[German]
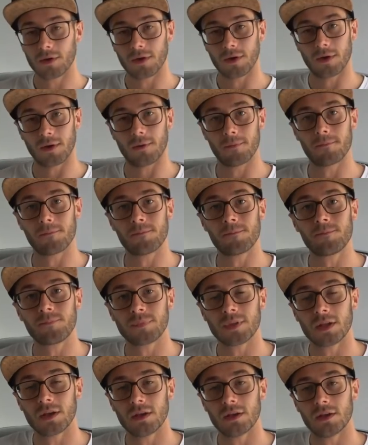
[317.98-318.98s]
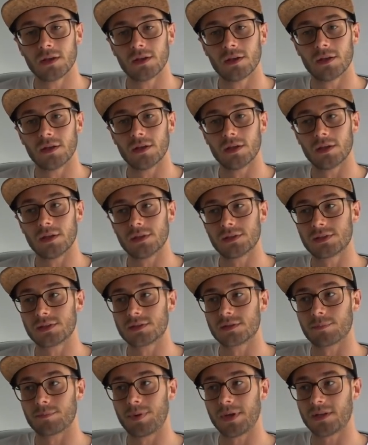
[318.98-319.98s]
ähm,
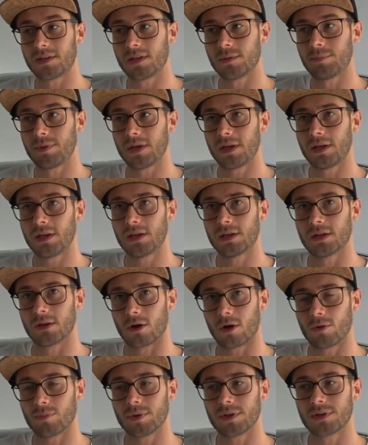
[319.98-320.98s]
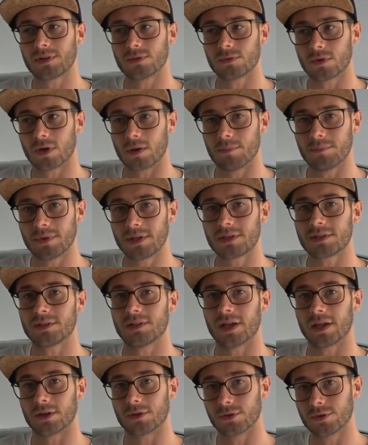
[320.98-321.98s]
ist PTB, glaube ich, sogar mit
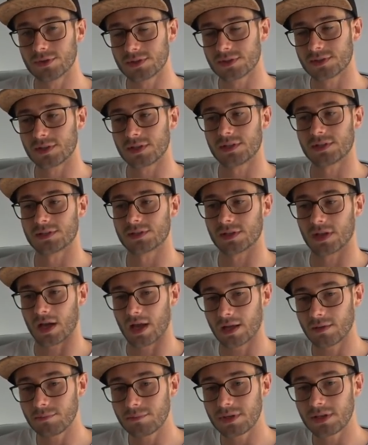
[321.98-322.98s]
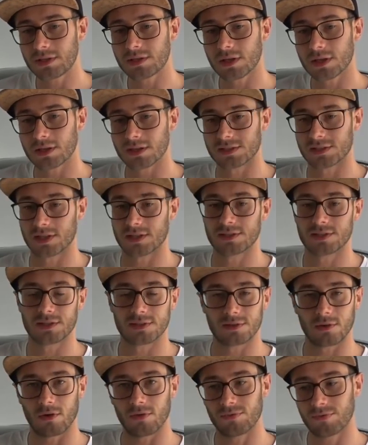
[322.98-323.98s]
der günstigste Anbieter. Das Ganze
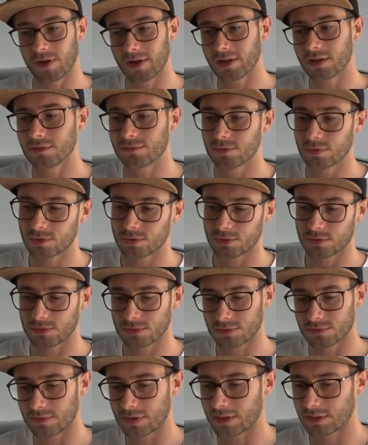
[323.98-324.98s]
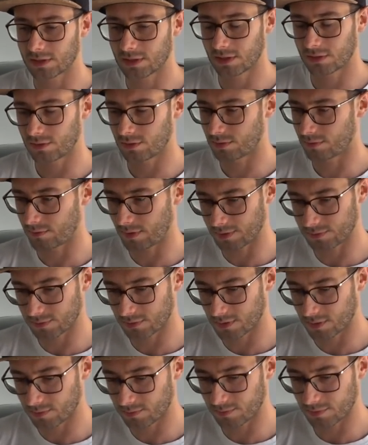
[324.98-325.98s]
ist auch feingewuchtet und so weiter. Also
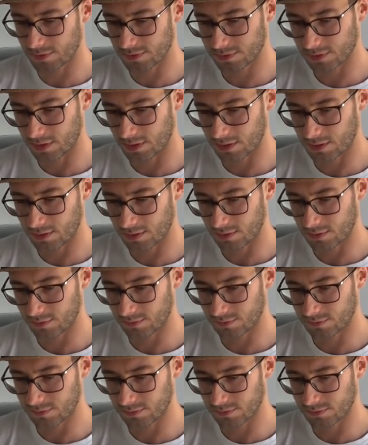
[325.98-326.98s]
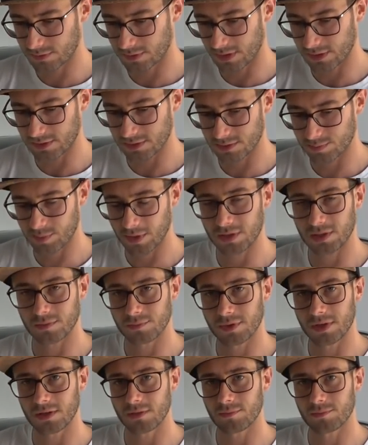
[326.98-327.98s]
da ist äh, seitens
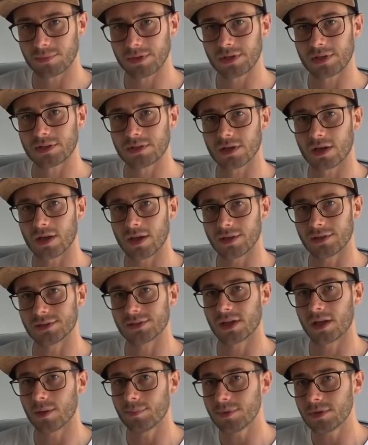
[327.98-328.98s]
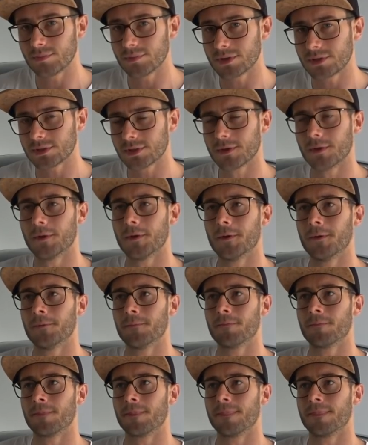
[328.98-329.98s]
PTB bin ich da echt happy mit
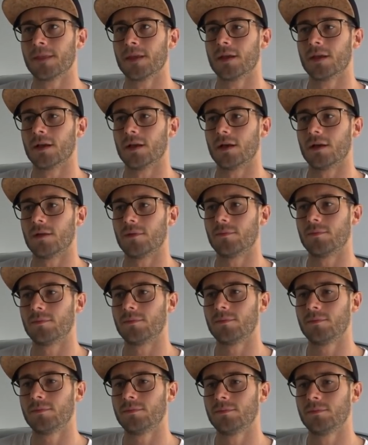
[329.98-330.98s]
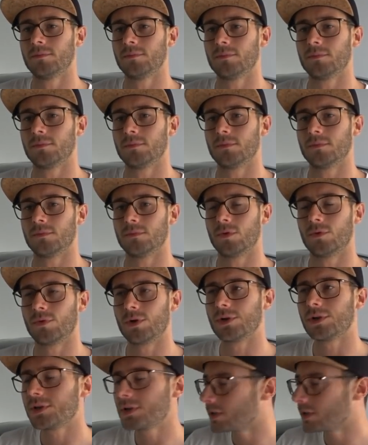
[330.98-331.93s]
ähm, wo wollte ich